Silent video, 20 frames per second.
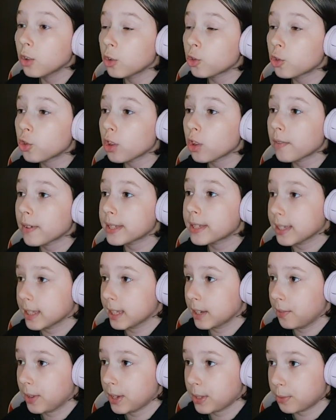ну что, давайте
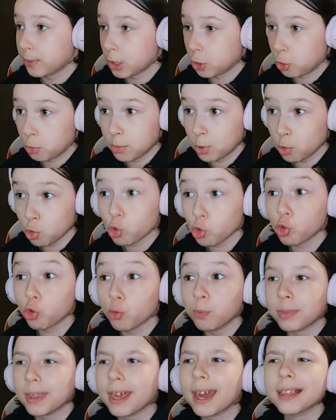открывать нашу
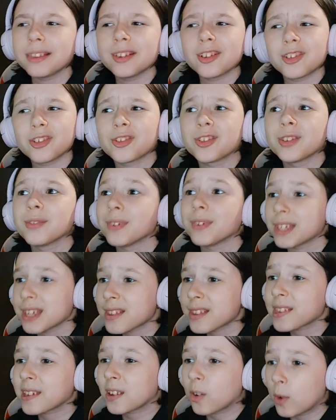менюшечку и, конечно же,
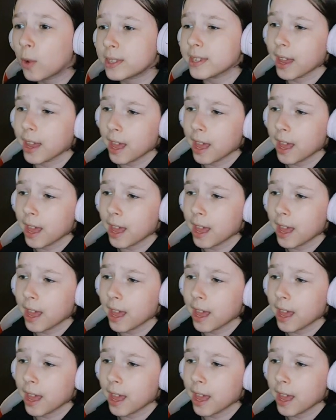вводить кодик.